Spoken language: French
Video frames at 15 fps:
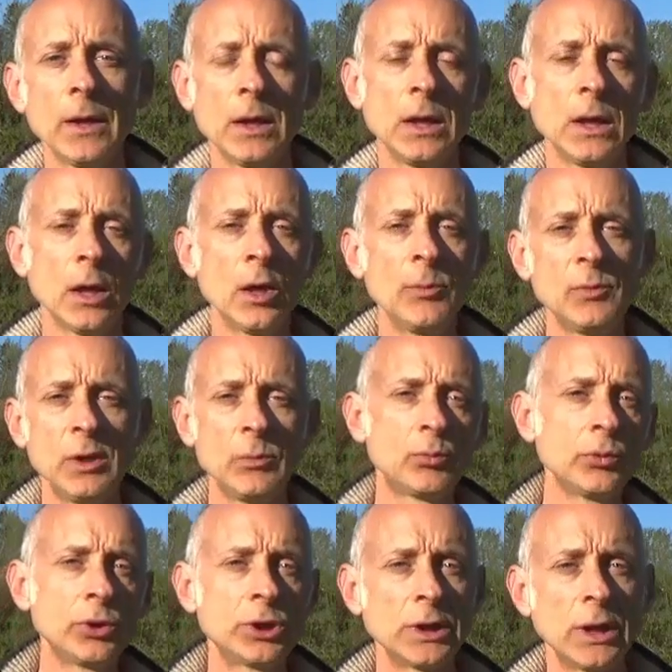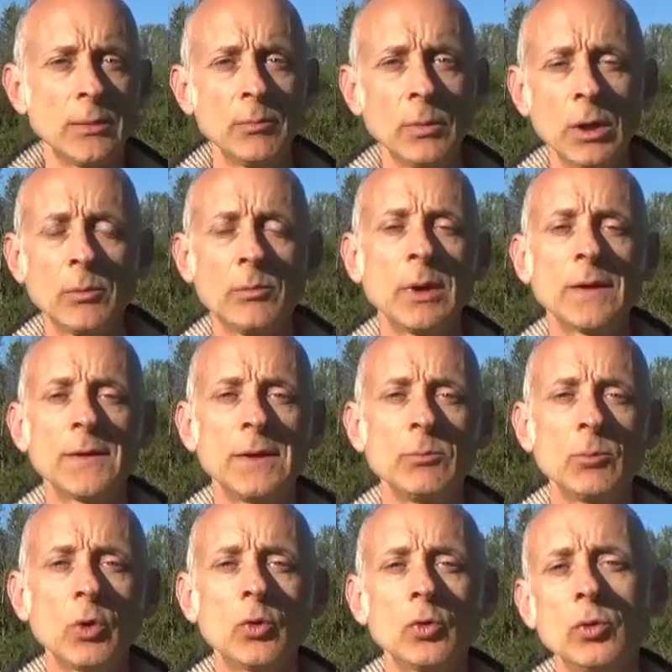et un petit pouce j'aime. Merci
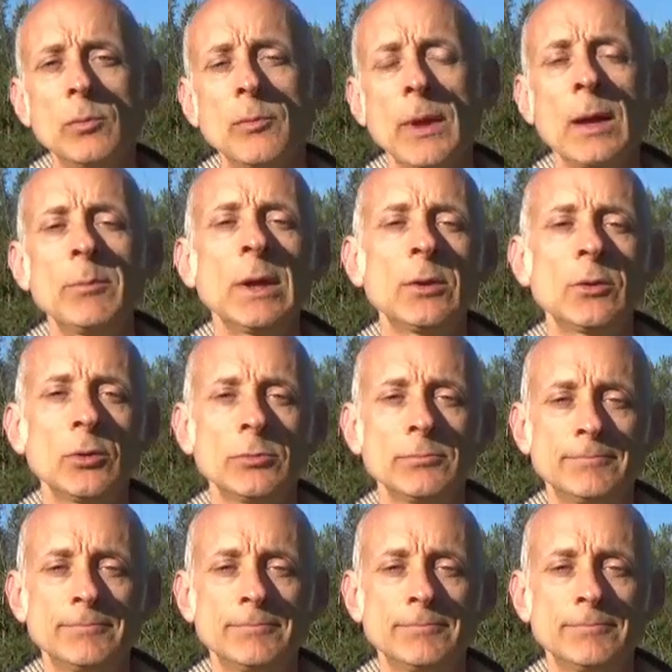beaucoup. À bientôt.